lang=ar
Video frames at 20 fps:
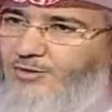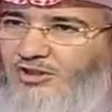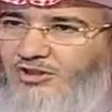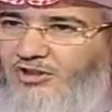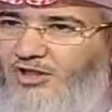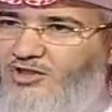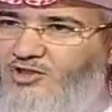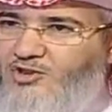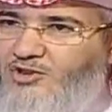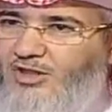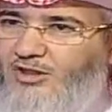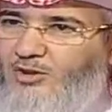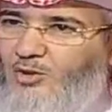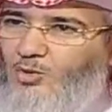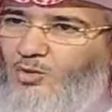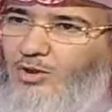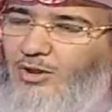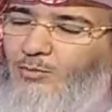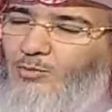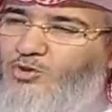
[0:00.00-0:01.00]
من التخصصات
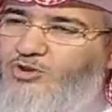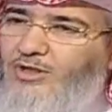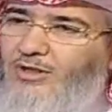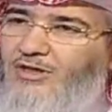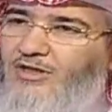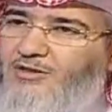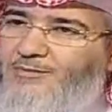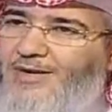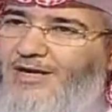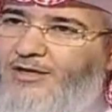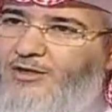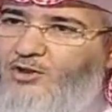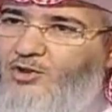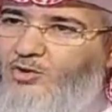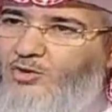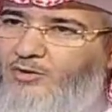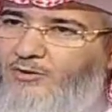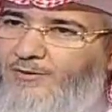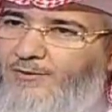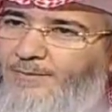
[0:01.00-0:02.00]
الاخرى مجرد ما
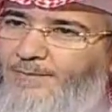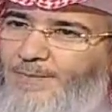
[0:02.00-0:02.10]
انه